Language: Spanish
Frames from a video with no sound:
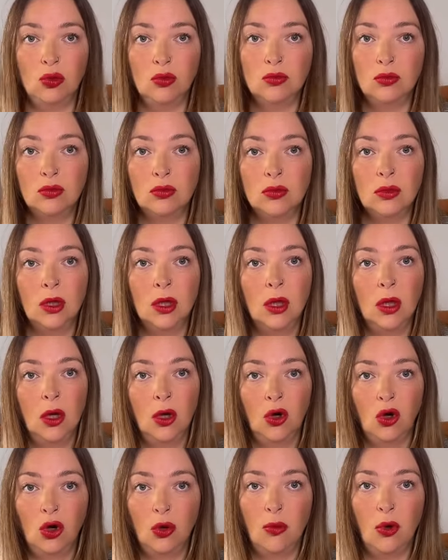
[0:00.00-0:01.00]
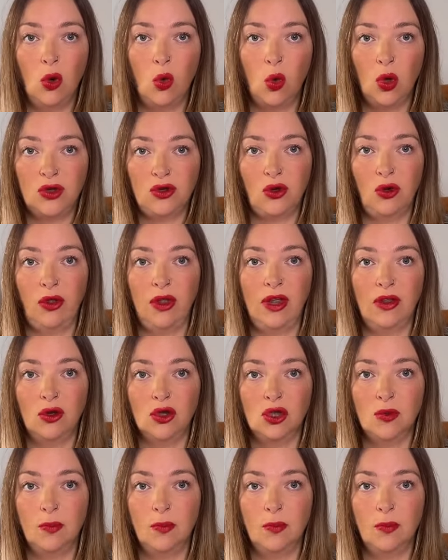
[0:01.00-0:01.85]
mm, como cuatro dedos.